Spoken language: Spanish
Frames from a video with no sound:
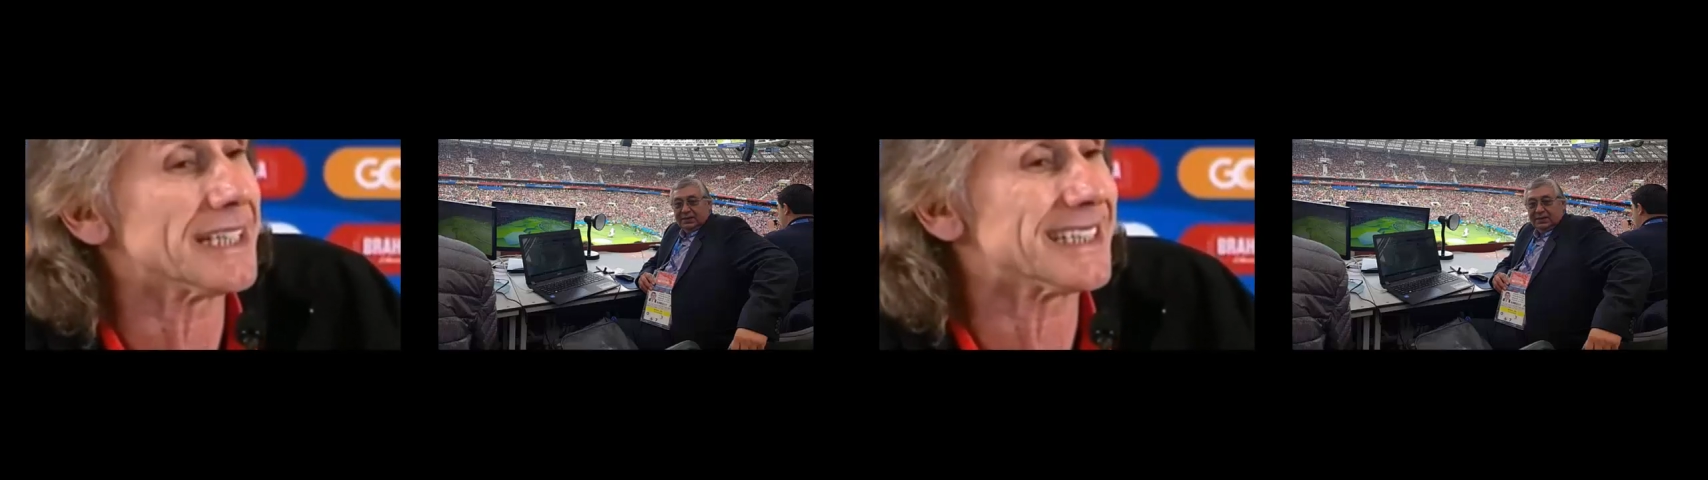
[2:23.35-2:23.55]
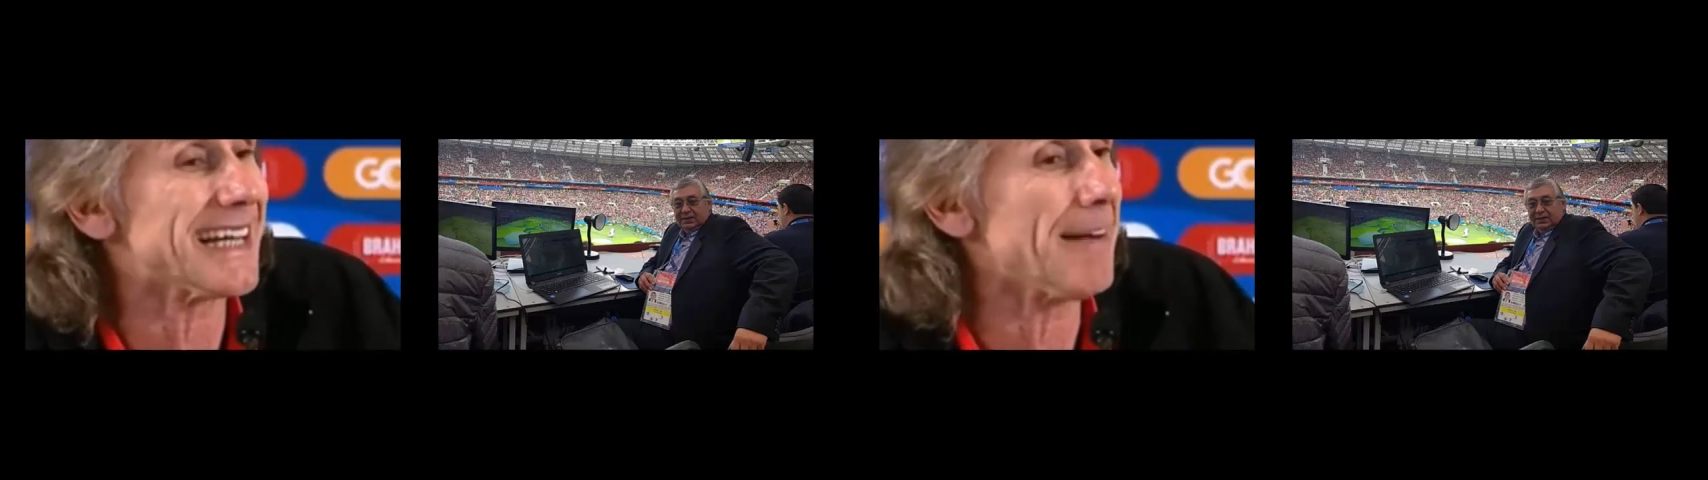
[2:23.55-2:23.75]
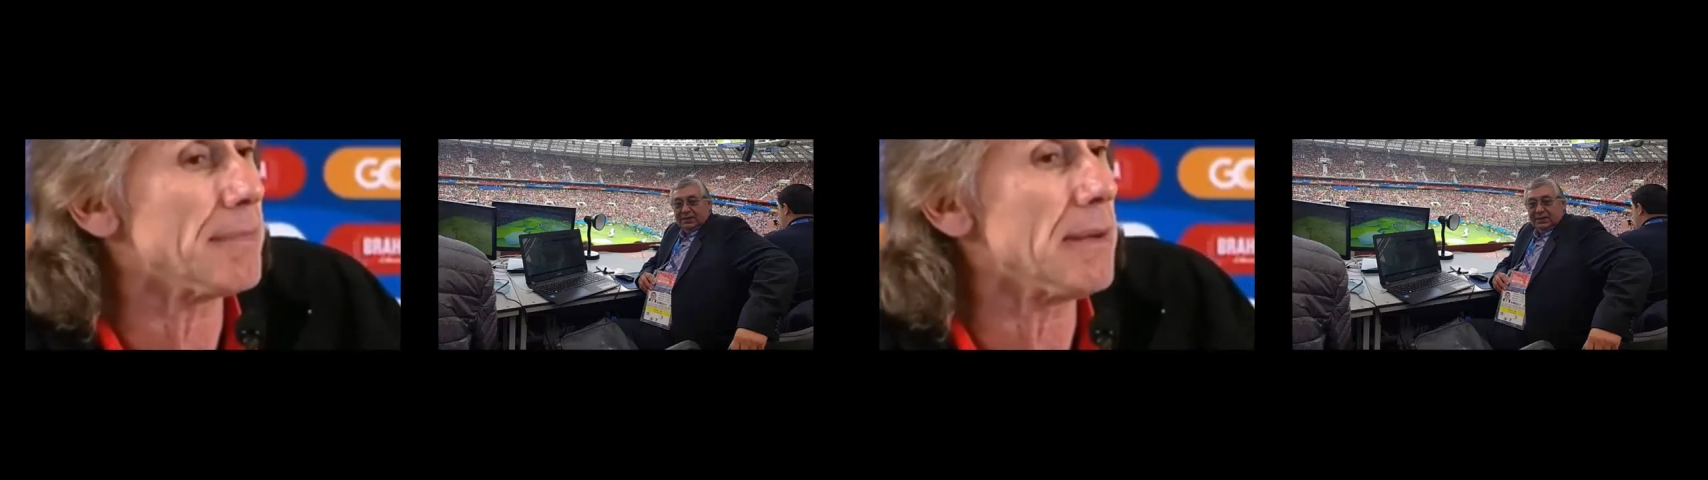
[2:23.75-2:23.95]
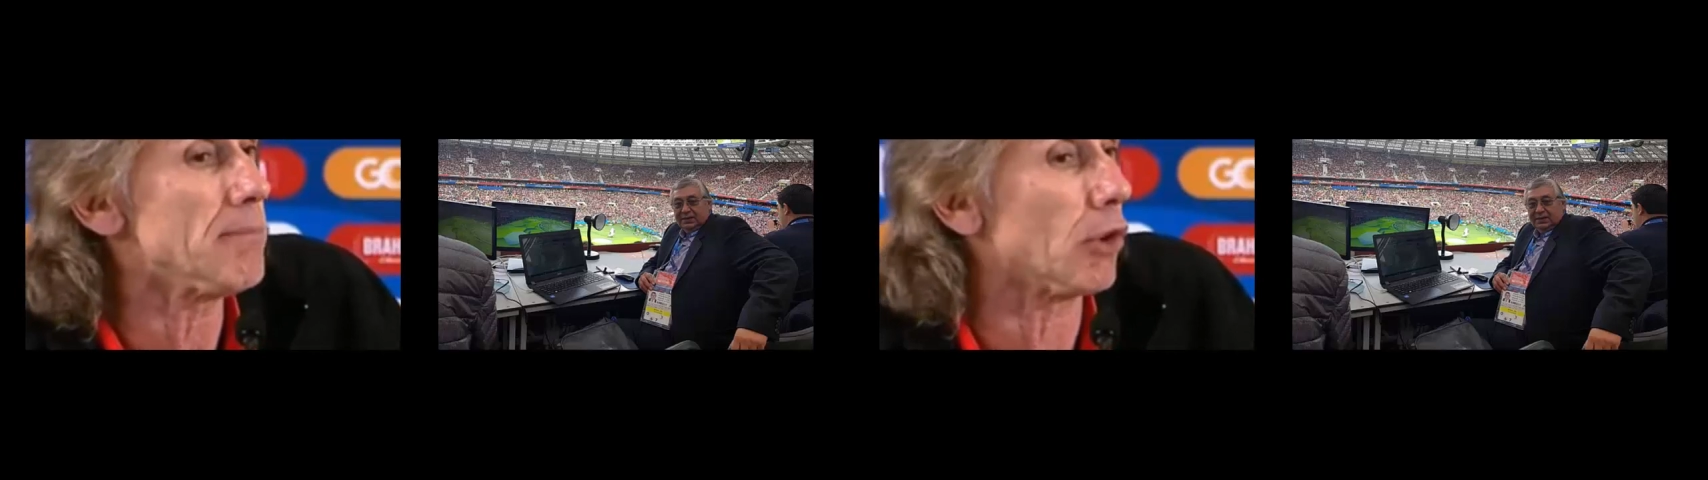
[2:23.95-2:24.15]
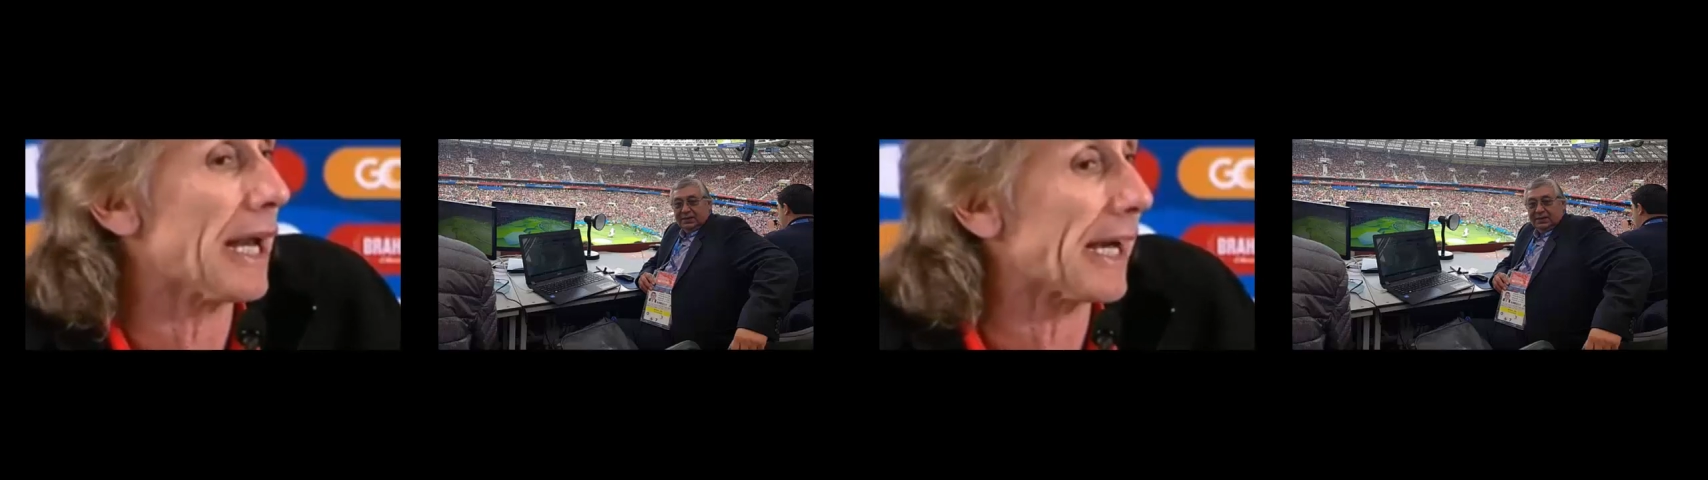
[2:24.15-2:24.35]
ya
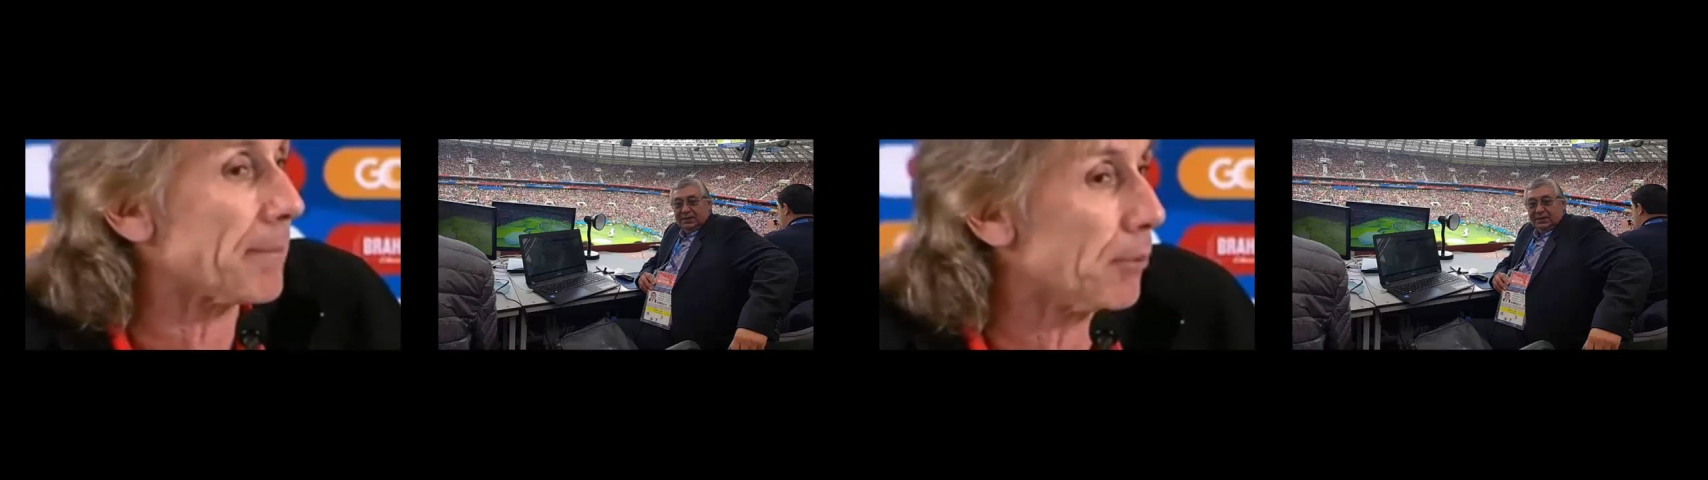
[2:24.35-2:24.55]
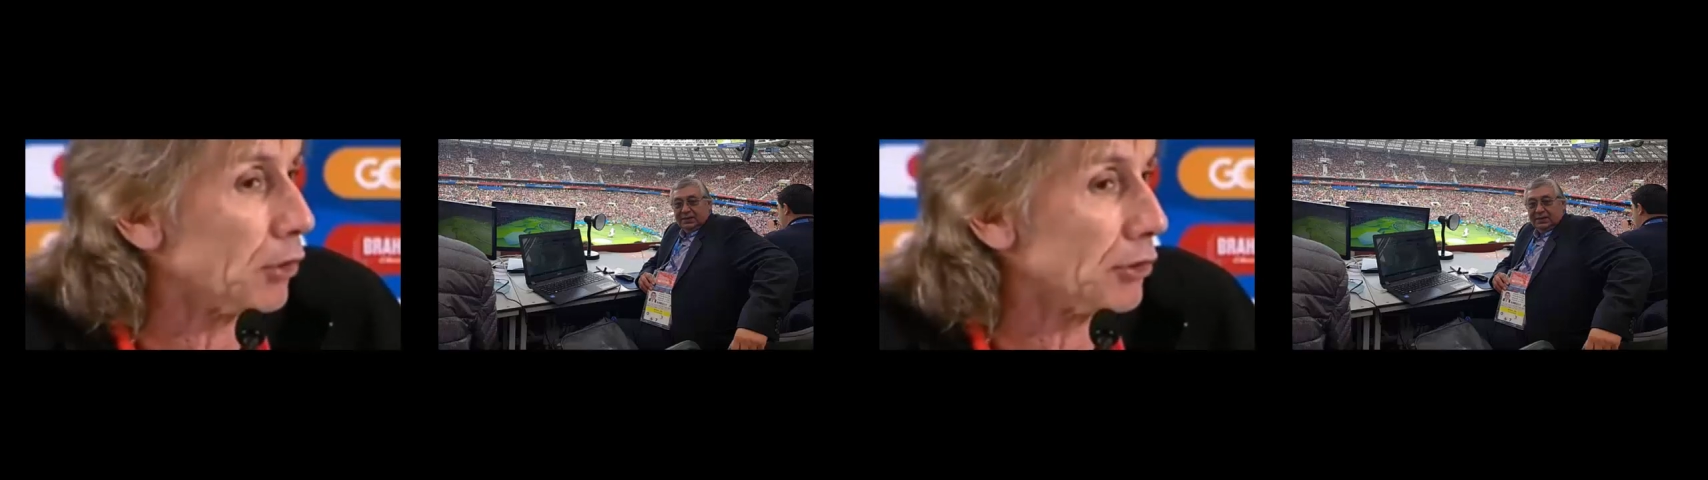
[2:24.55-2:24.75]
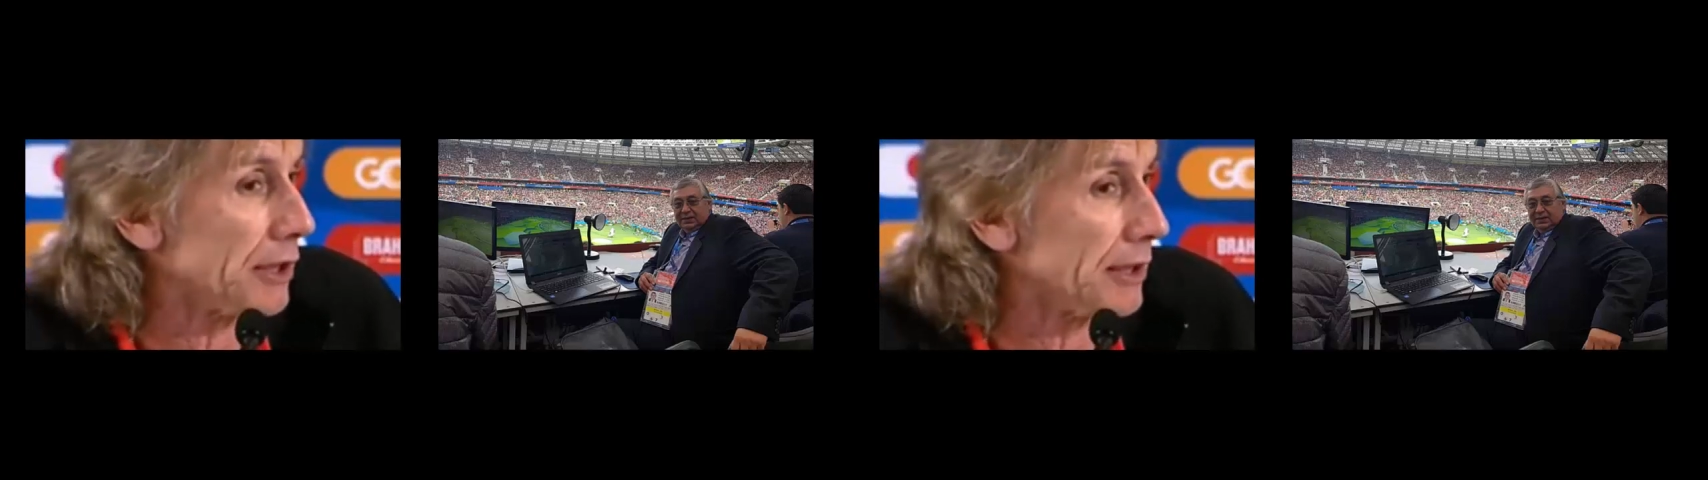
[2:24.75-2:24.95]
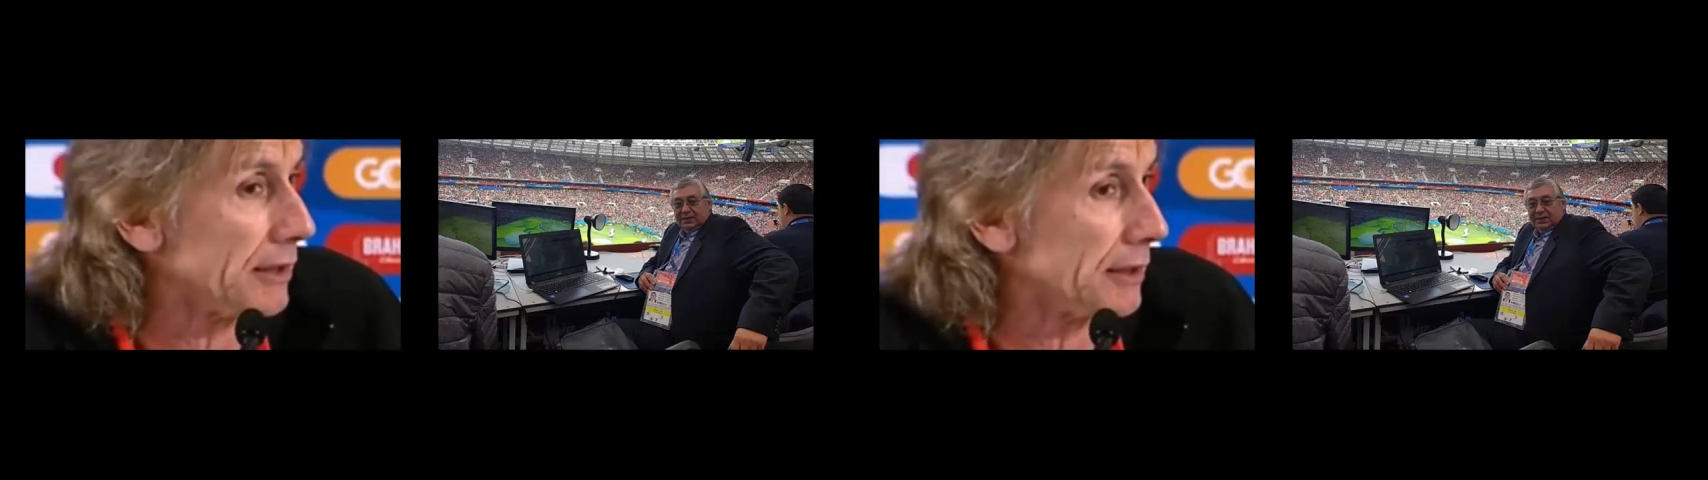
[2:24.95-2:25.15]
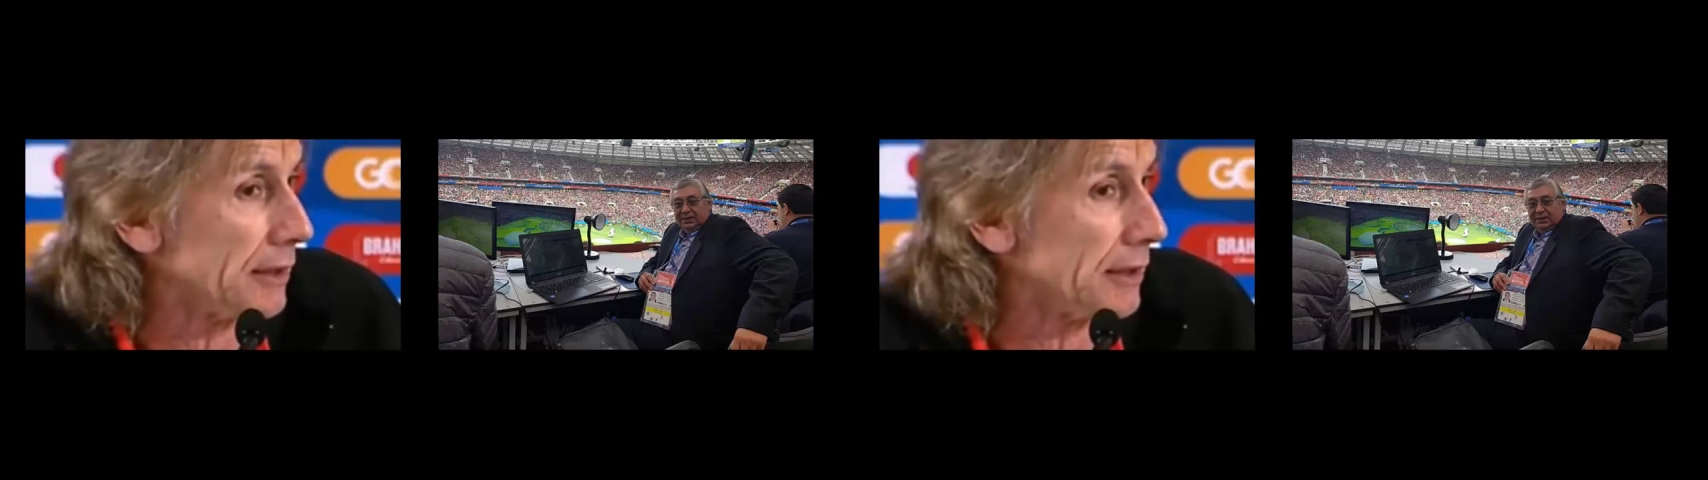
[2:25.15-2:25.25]
mismo la responde